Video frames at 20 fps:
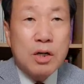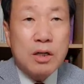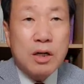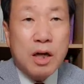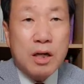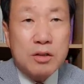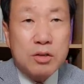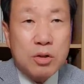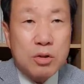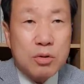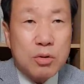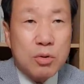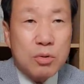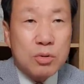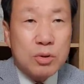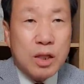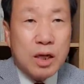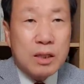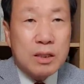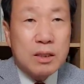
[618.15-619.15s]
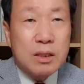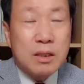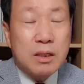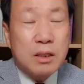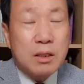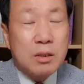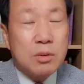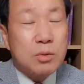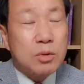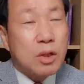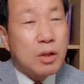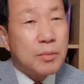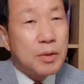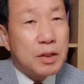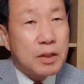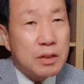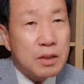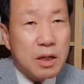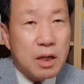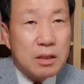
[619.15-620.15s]
개성공단 그
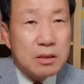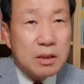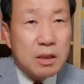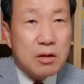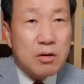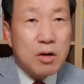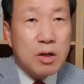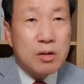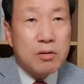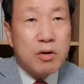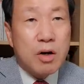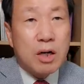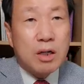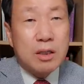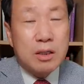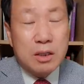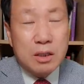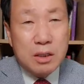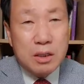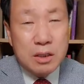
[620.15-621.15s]
다음에 금강산관광